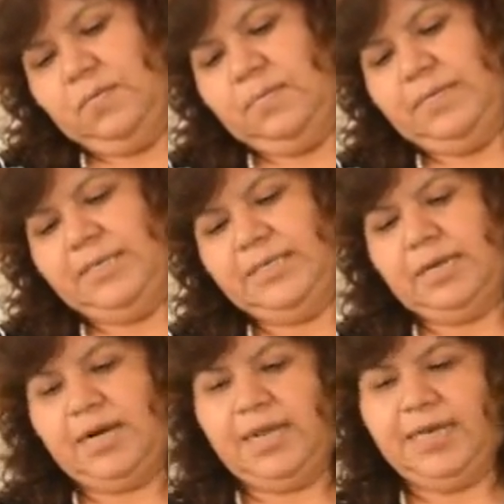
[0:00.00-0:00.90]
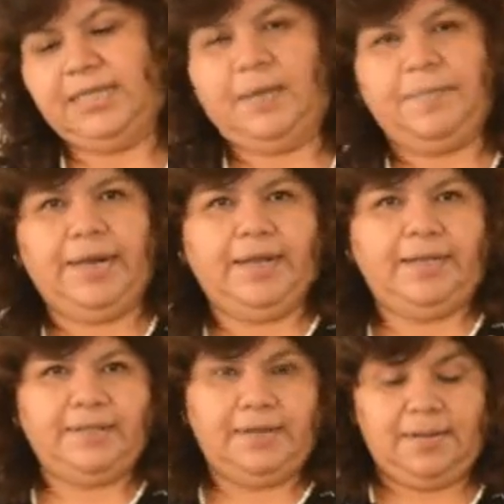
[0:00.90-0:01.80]
más recta para que
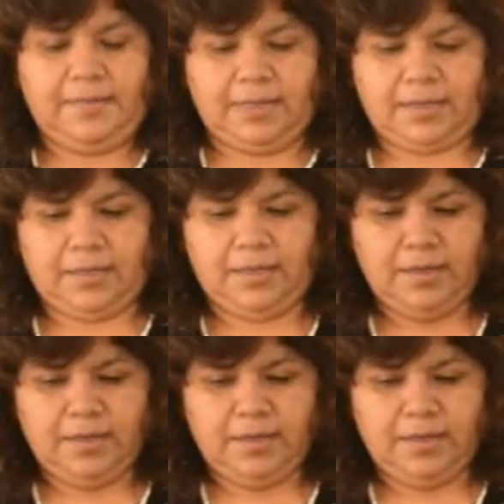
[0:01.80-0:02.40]
se levante.